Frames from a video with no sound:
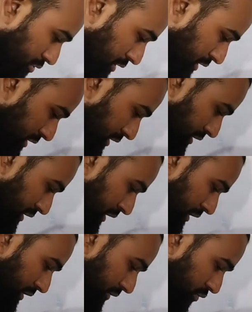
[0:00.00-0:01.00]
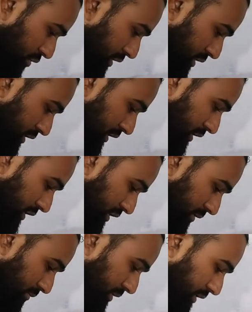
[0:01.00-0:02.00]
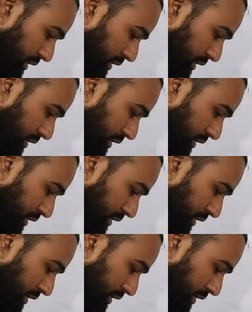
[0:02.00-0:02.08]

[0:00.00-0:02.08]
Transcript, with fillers: को ज़रा देखते हैं कि वो किस तरीके से हमने